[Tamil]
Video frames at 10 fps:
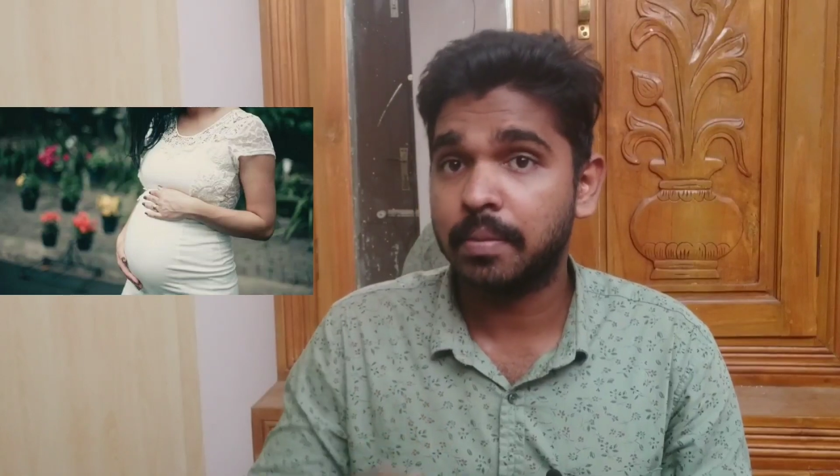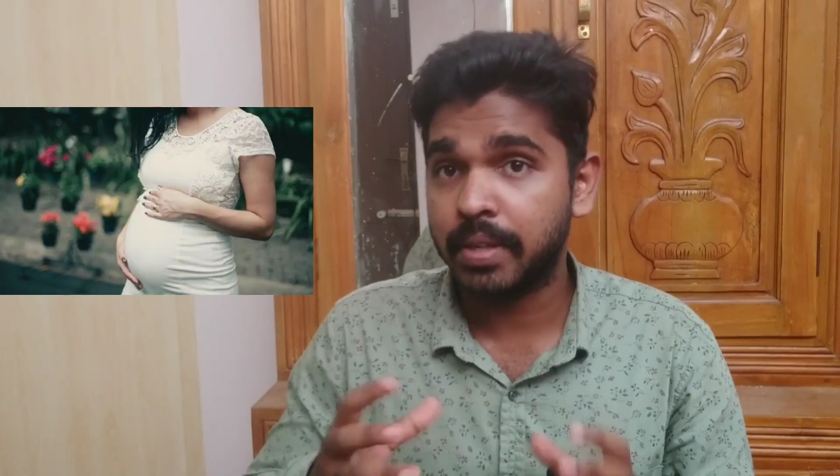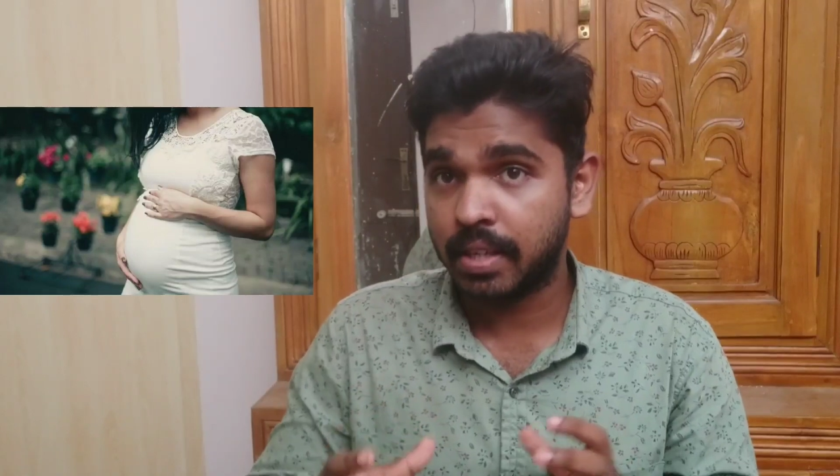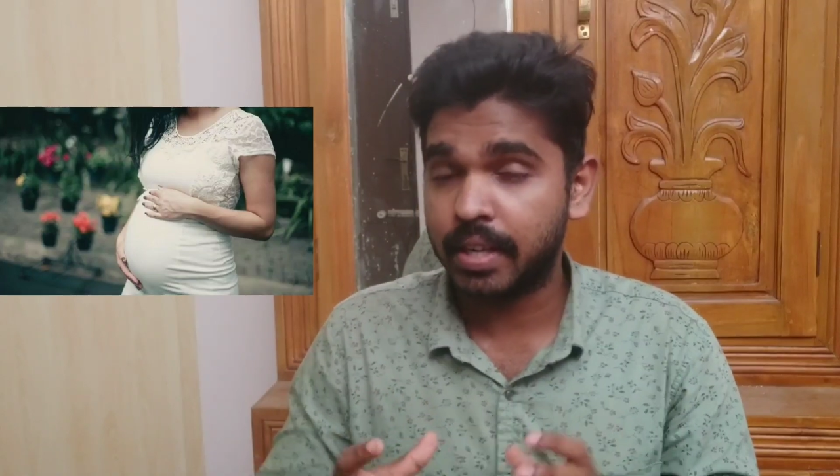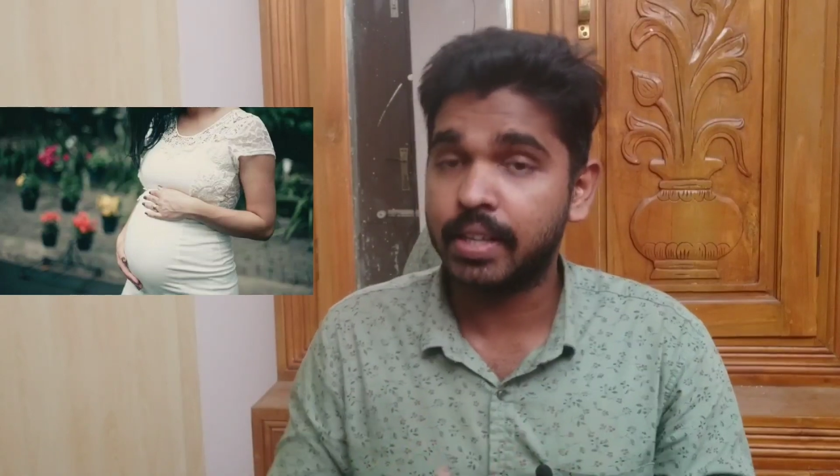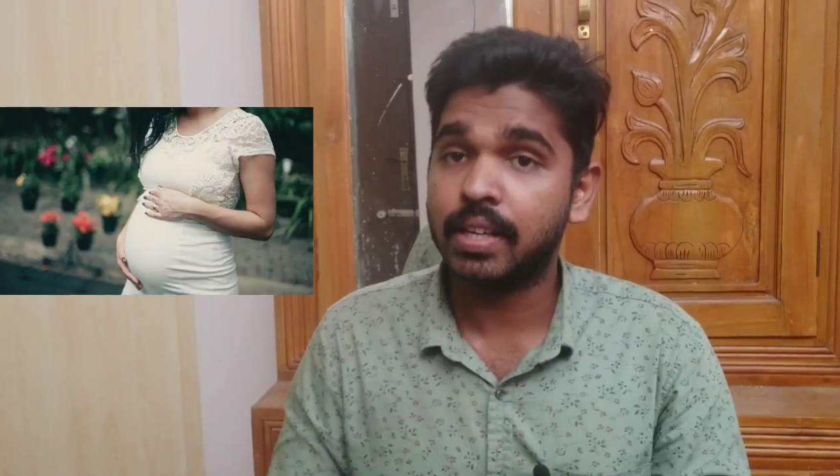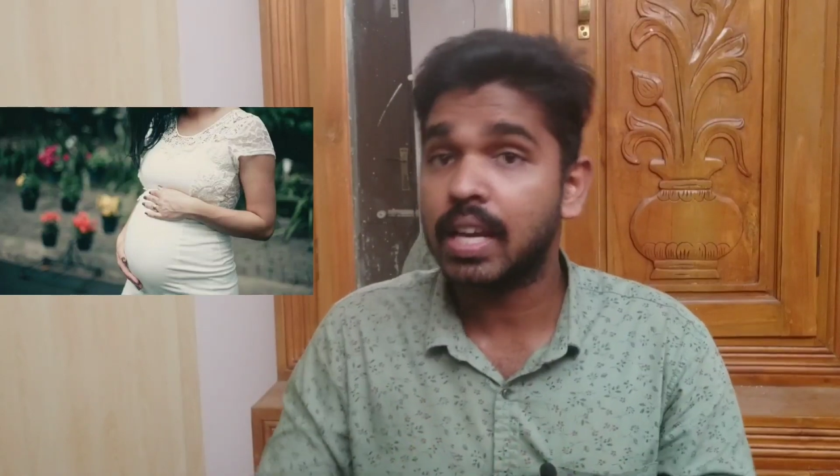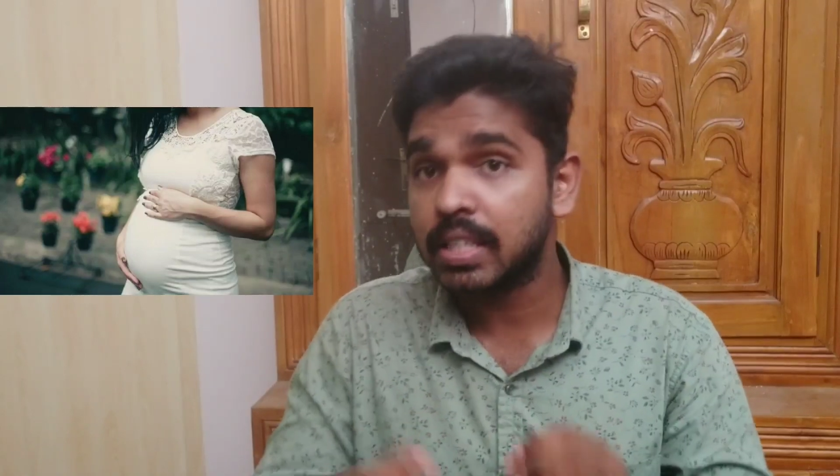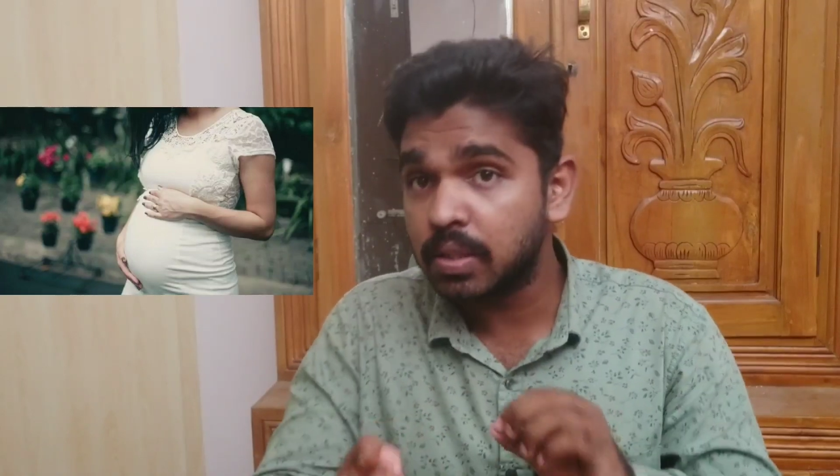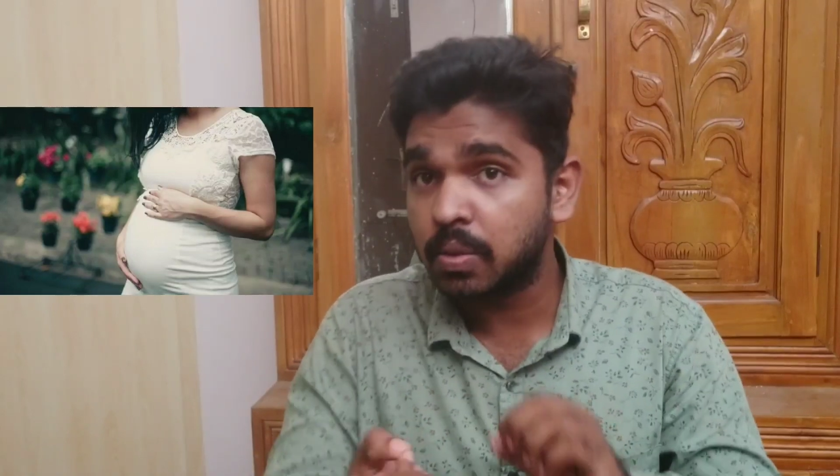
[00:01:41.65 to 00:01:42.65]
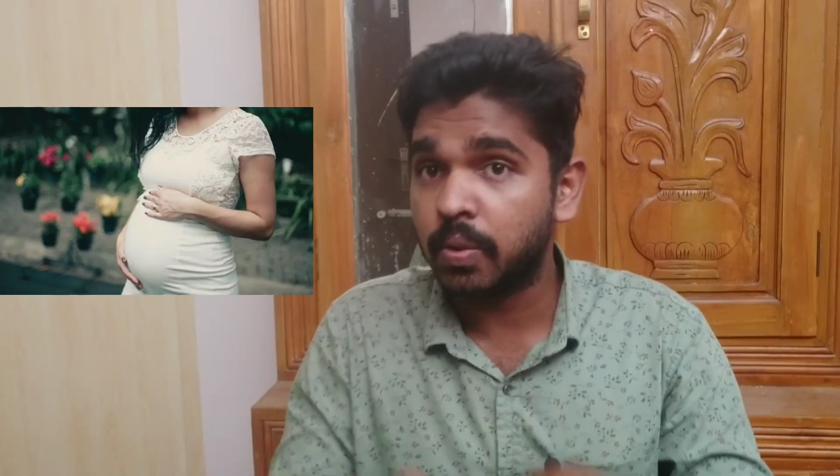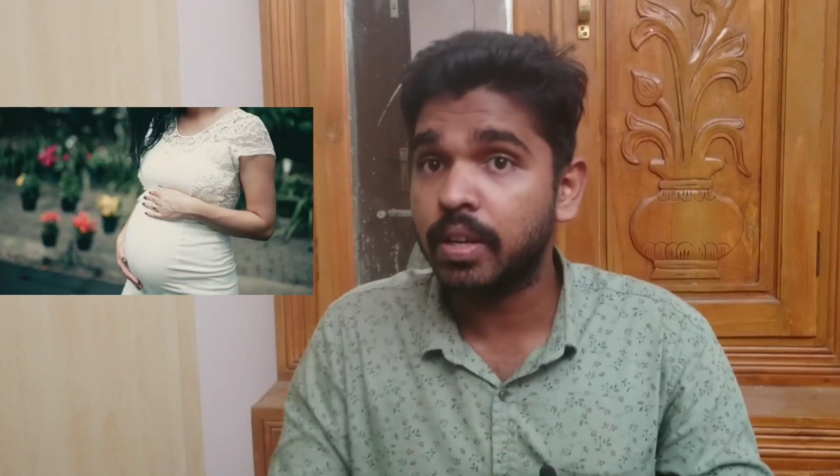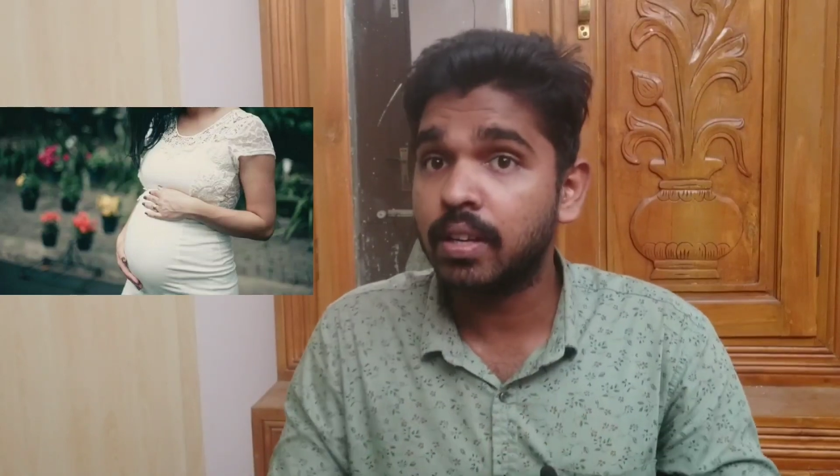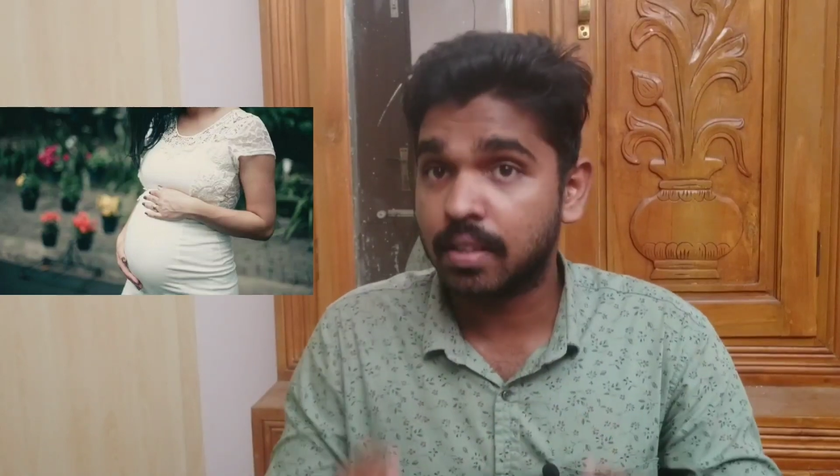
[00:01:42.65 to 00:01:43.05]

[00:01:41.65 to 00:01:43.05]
அப்படின்னு கேட்டிங்கன்னா இதுக்கு ஒரு